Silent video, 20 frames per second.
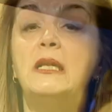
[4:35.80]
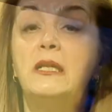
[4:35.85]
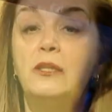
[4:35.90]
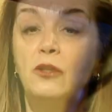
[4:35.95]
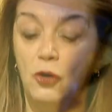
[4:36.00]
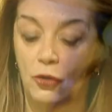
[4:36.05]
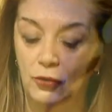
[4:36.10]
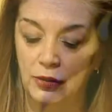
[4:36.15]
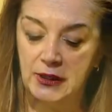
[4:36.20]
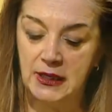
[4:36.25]

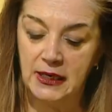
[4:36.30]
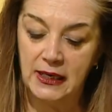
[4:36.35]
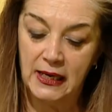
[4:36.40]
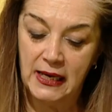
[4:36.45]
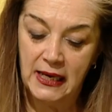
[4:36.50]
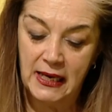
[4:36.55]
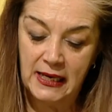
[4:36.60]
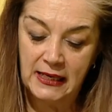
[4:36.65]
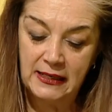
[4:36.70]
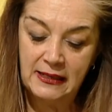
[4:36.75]
delle
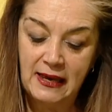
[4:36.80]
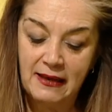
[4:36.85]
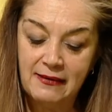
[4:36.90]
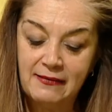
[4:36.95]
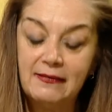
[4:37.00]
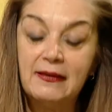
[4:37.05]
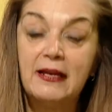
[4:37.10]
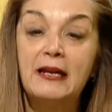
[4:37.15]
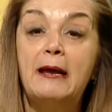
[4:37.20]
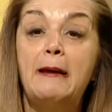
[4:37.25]
donne di
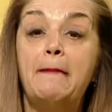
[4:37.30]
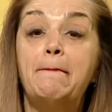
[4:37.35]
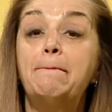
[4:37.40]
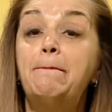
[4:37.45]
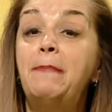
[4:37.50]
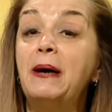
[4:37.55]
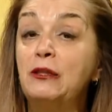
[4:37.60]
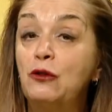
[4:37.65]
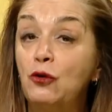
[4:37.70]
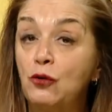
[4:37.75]
essere
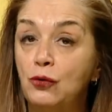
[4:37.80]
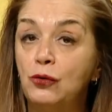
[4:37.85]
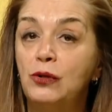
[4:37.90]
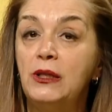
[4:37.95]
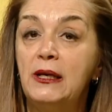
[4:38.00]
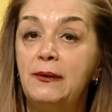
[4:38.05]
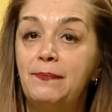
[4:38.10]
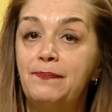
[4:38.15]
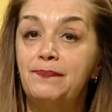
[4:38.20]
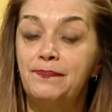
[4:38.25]

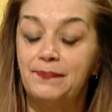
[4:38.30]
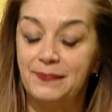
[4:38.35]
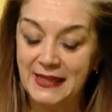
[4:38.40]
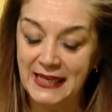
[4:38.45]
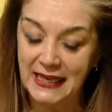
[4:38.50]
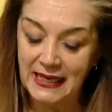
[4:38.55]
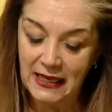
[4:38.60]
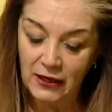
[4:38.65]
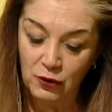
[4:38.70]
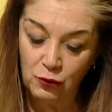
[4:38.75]
padrone
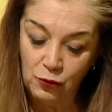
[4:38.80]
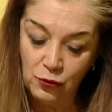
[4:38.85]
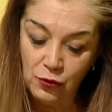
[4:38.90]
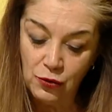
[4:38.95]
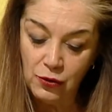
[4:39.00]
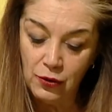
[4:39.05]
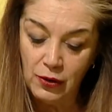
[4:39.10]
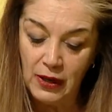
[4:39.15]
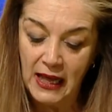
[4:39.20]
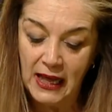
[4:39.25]
della
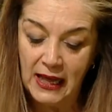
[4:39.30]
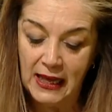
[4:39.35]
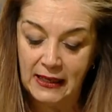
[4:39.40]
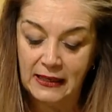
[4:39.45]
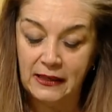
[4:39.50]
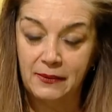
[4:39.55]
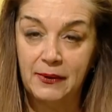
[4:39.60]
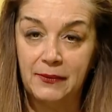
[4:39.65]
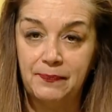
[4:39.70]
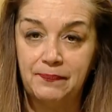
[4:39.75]
loro
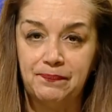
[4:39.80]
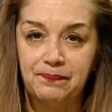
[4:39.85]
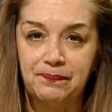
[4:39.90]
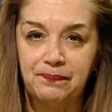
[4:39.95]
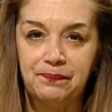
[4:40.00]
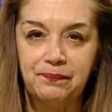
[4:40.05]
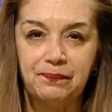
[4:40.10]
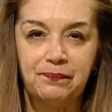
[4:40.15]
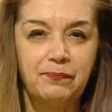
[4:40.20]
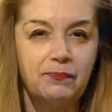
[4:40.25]
anima.
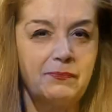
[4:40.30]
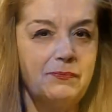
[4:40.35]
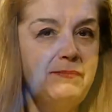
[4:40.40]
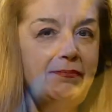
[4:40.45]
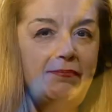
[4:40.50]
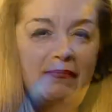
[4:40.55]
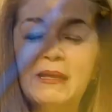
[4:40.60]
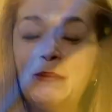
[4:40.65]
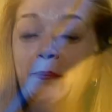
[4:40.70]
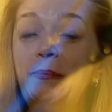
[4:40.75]

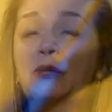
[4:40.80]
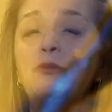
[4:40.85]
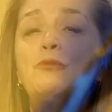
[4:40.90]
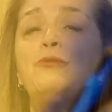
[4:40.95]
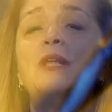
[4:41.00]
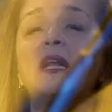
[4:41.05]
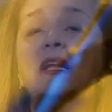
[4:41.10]
Per